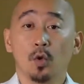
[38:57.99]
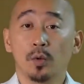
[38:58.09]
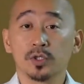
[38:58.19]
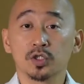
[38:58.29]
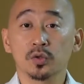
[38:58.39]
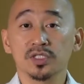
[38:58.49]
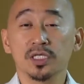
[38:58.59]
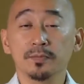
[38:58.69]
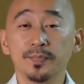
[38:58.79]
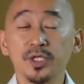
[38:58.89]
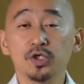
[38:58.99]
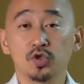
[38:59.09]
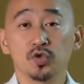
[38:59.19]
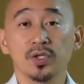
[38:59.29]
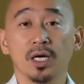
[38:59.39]
我们中间必
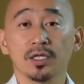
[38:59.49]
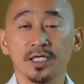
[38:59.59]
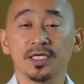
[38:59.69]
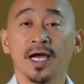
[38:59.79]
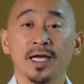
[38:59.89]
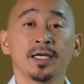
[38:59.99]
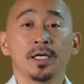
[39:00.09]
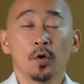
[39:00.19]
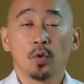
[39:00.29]
须要离开。